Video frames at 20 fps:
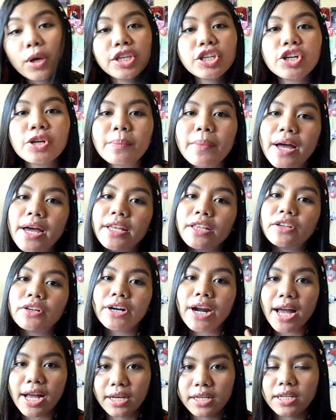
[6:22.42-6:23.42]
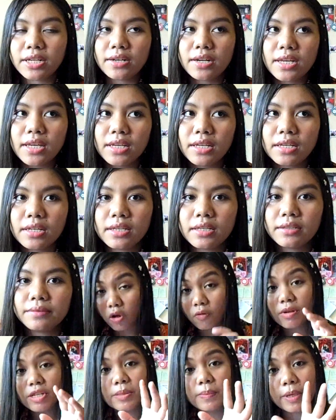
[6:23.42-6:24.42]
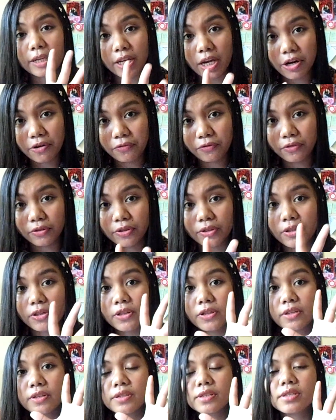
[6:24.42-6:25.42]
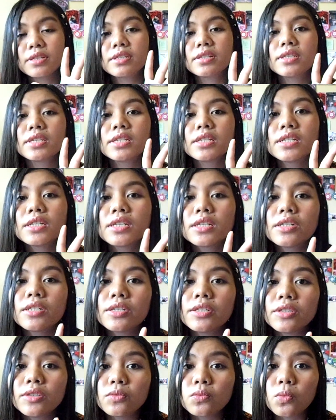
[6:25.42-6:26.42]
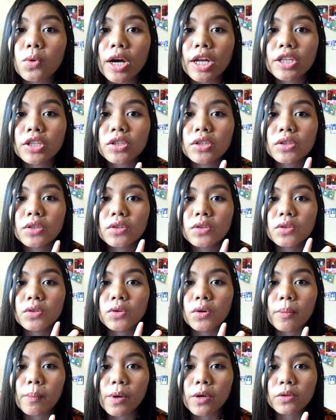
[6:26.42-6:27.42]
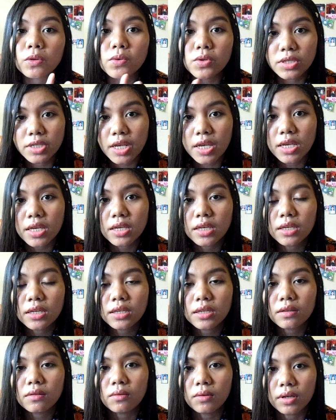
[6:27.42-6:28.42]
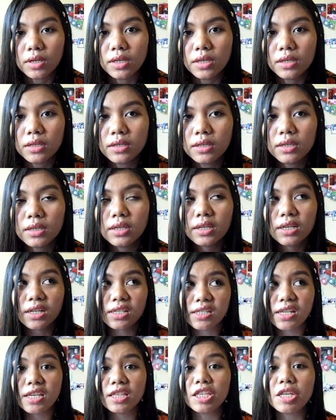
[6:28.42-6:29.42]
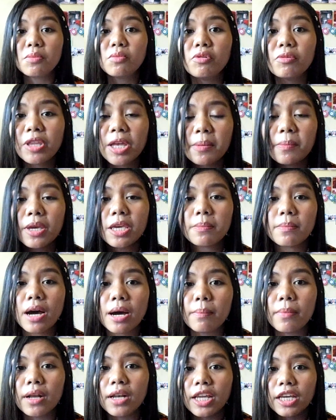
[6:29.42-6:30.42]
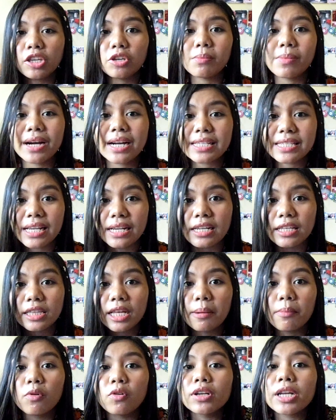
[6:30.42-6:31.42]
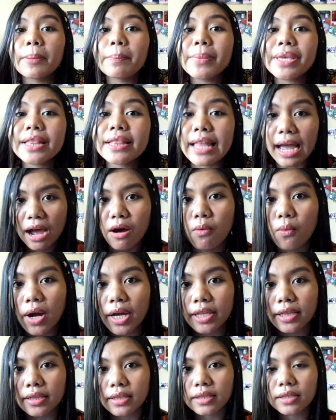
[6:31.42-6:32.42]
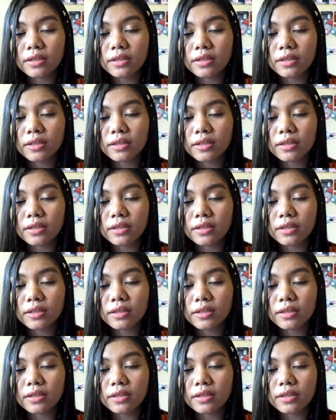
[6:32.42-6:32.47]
When you're mad or angry, always be careful in what you're about to say. Okay? Kasi hindi mo na maibabalik yung mga salita mong nabitawan,